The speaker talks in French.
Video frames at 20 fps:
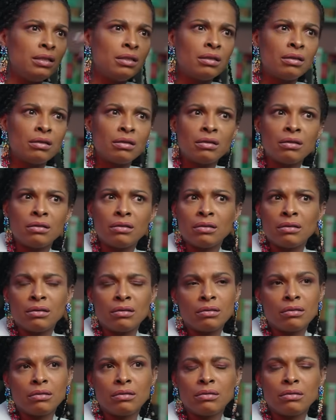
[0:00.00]

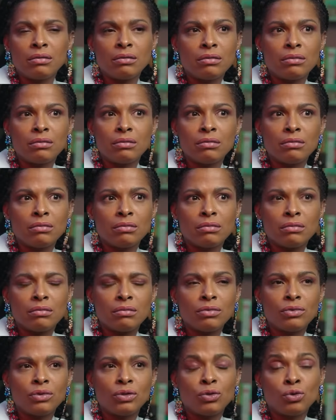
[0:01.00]
dans...
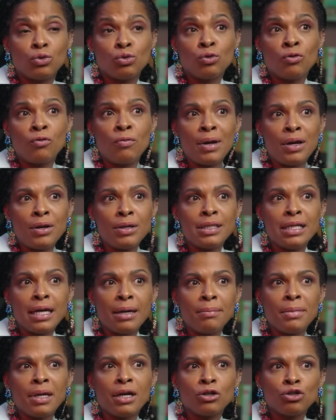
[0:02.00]
Je trouve pas le
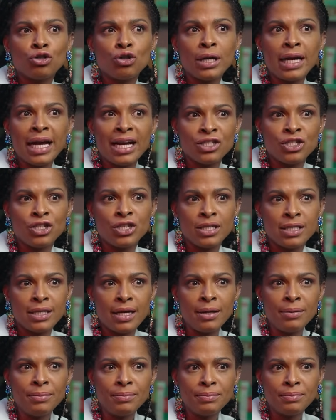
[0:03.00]
terme, mais quand je cachais
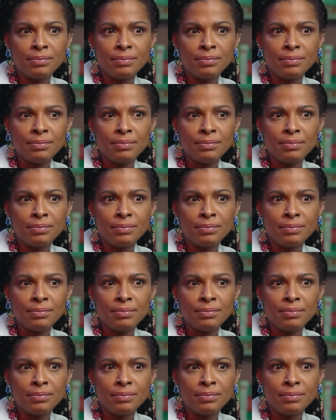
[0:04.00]
ça,